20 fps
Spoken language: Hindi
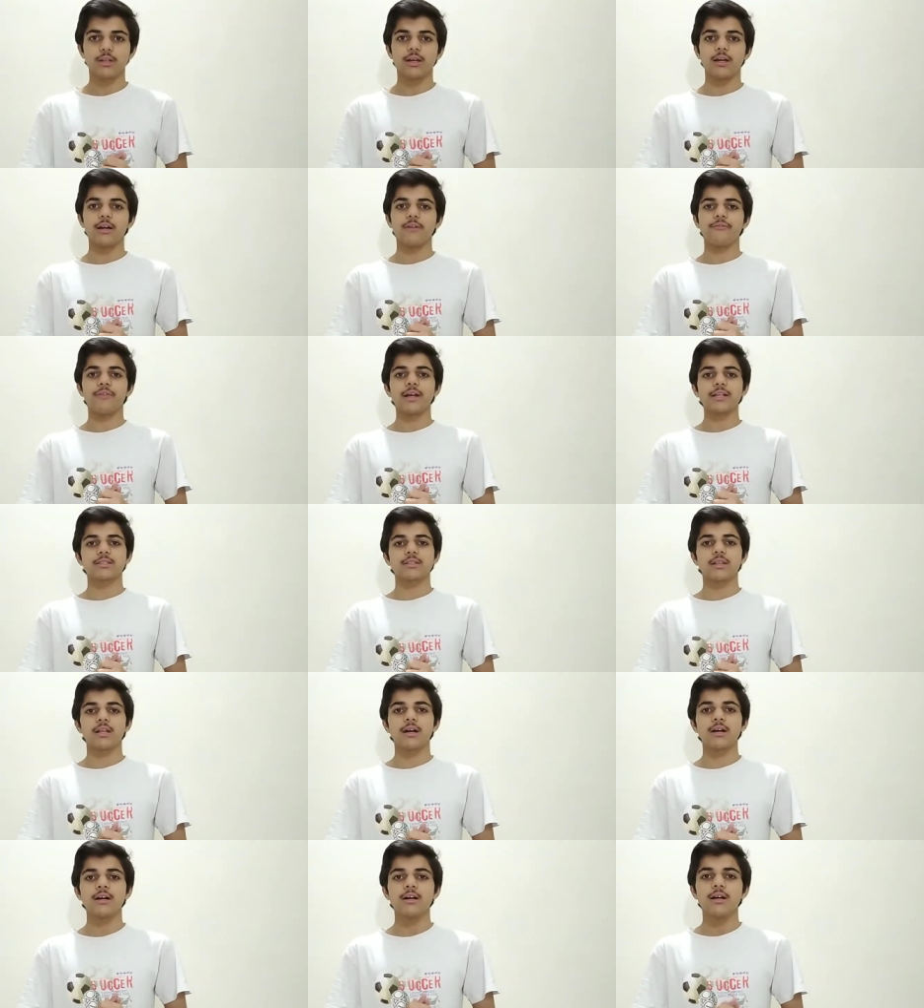
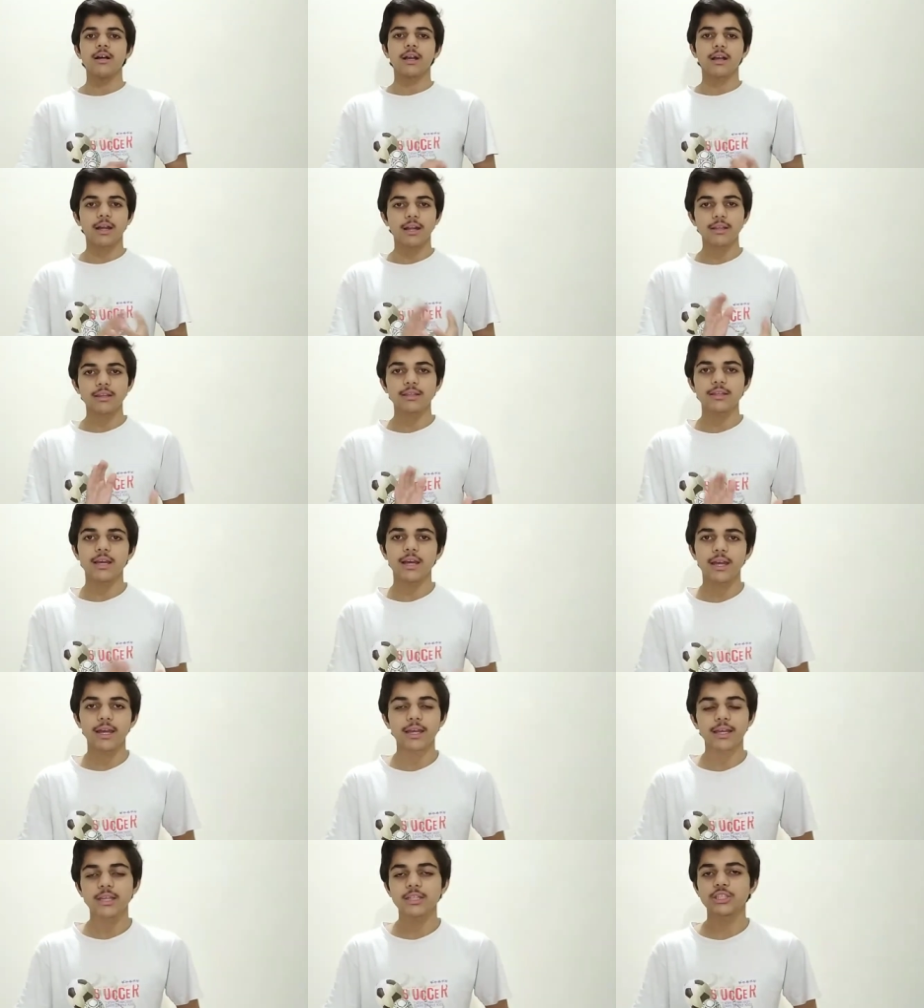फैसला कर दिया
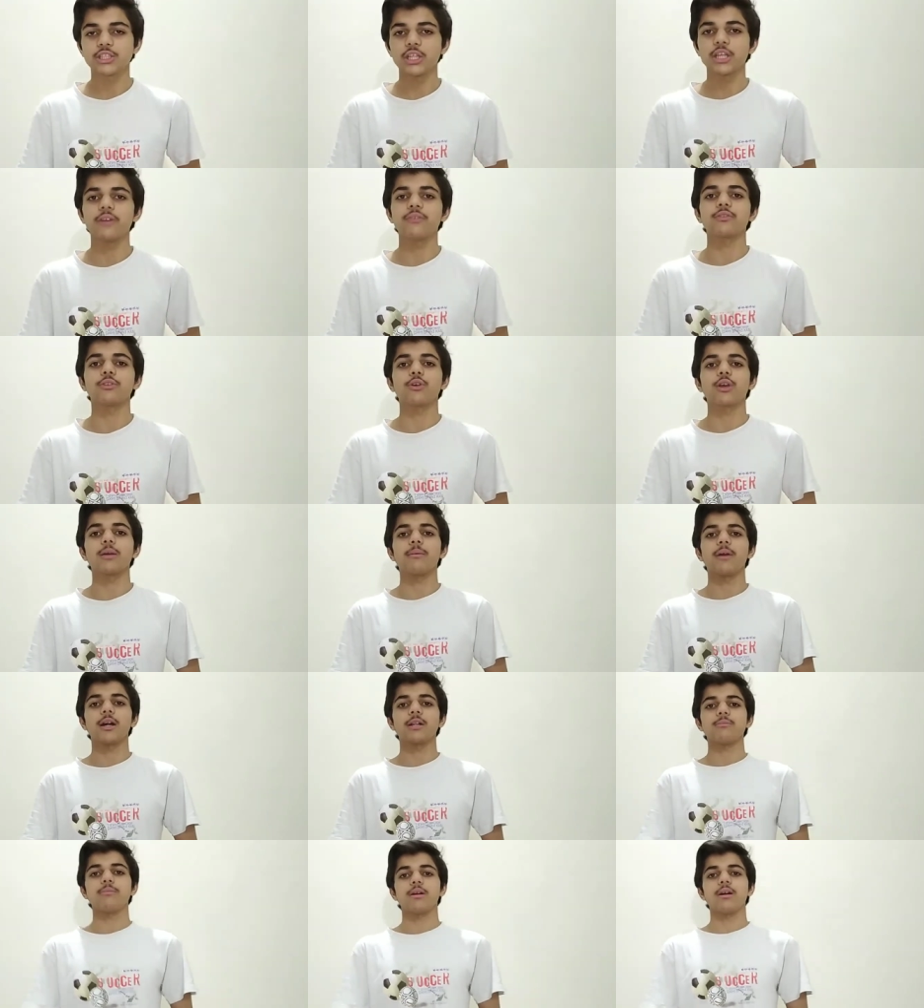है कि छः हफ्तों के
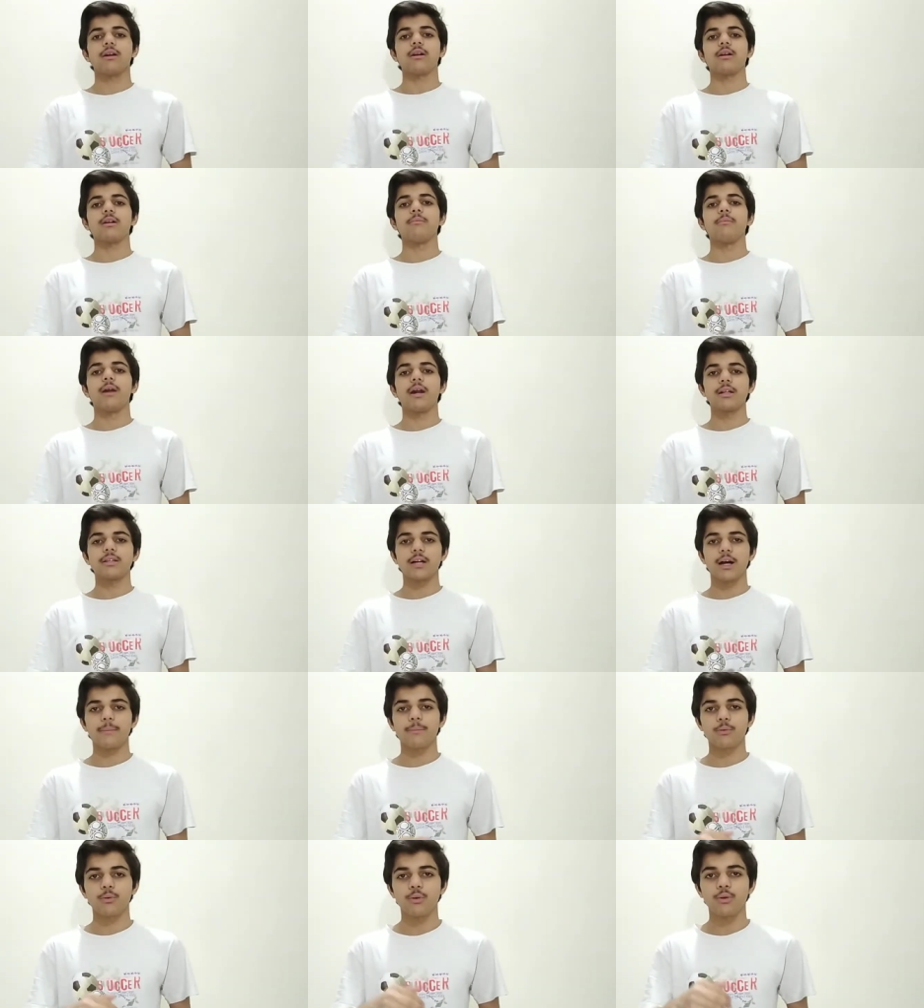बाद बाद
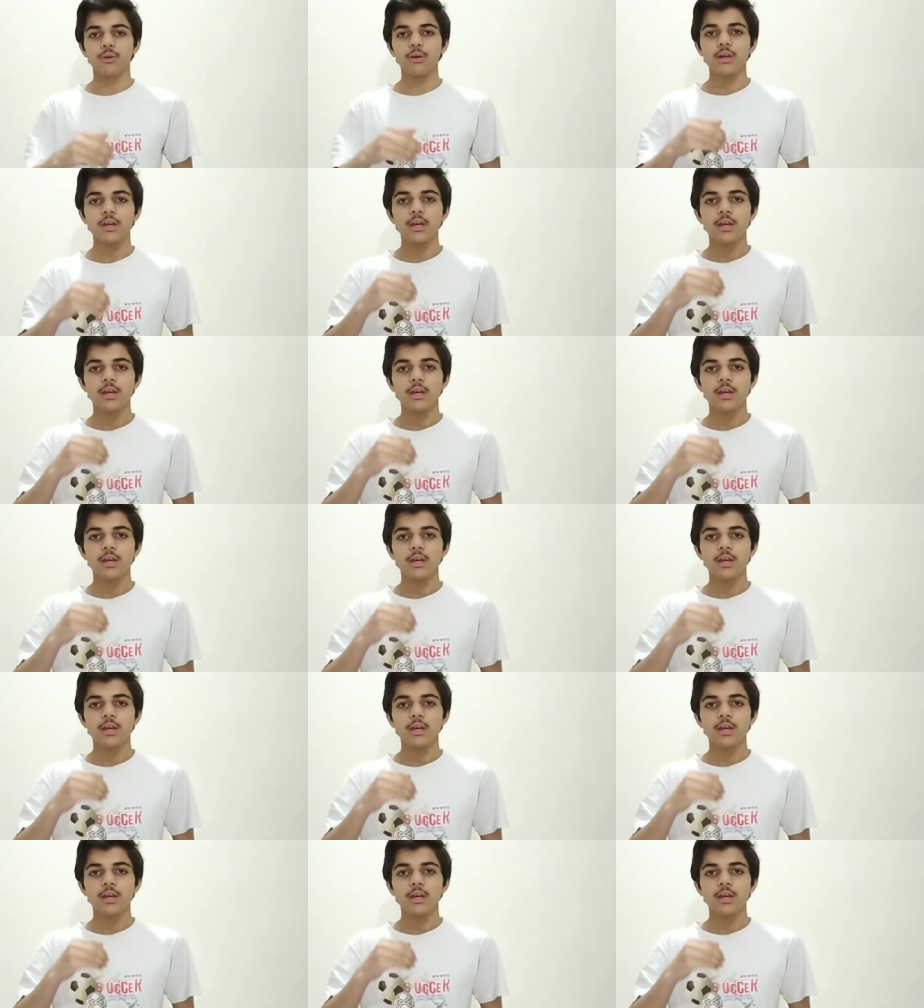आपको